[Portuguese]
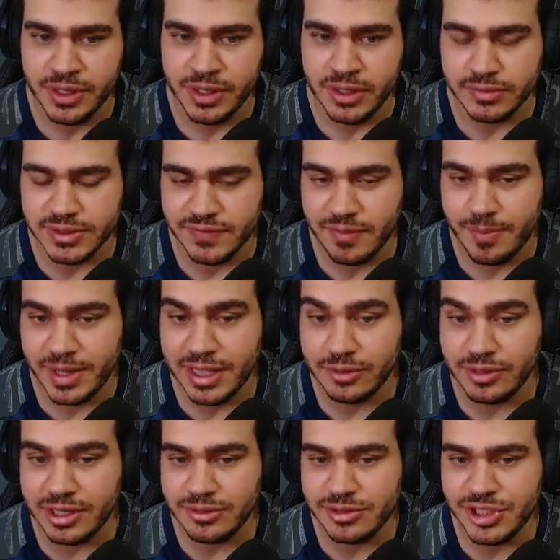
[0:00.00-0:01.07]
Você vai pegar do
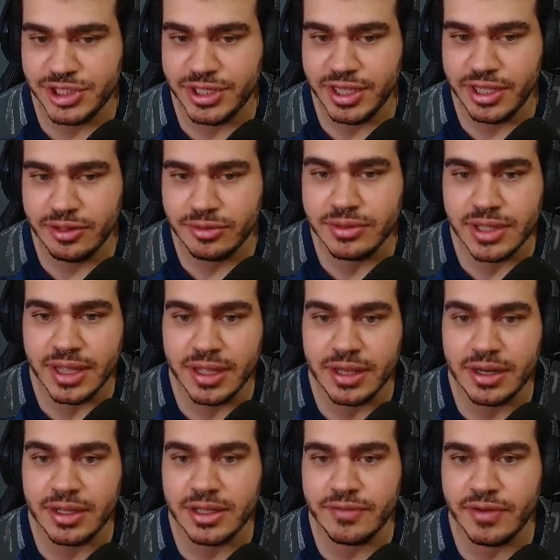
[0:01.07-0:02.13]
lado direito dela
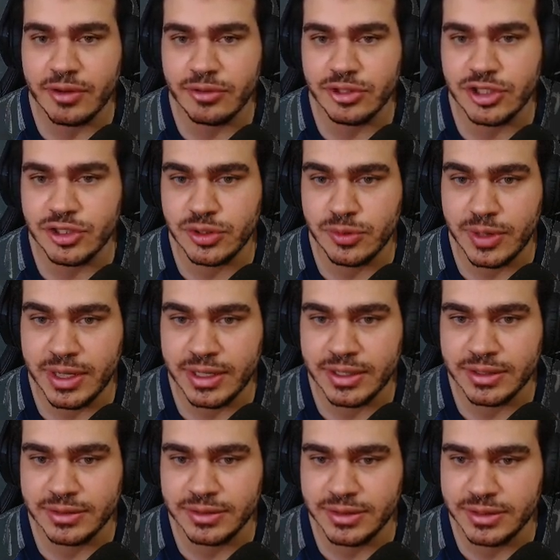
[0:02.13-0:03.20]
e vai continuar
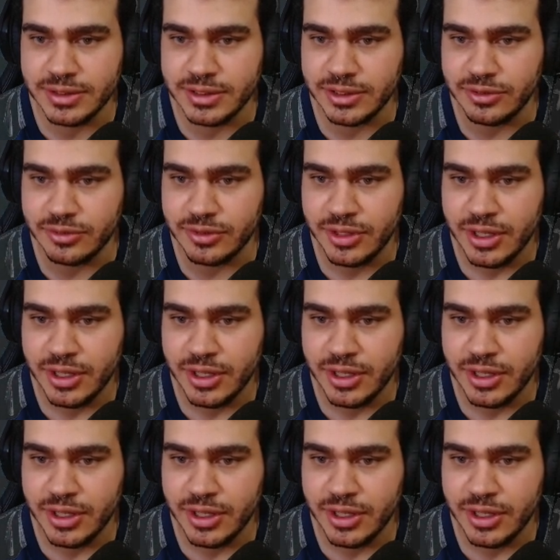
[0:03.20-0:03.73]
andando.